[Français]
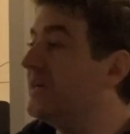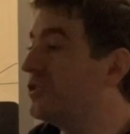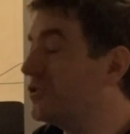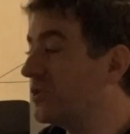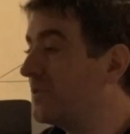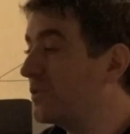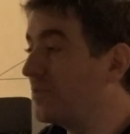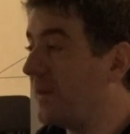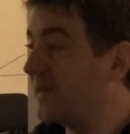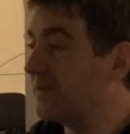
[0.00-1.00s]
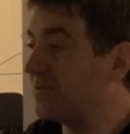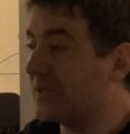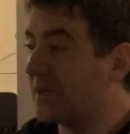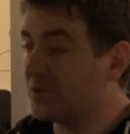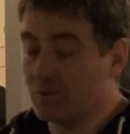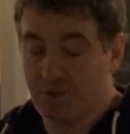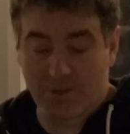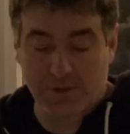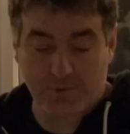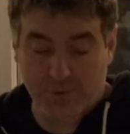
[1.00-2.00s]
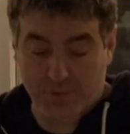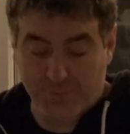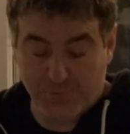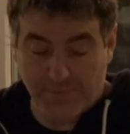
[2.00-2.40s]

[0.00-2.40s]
Et justement, je vous parlais tout à l'heure de, euh, de Kung Fu.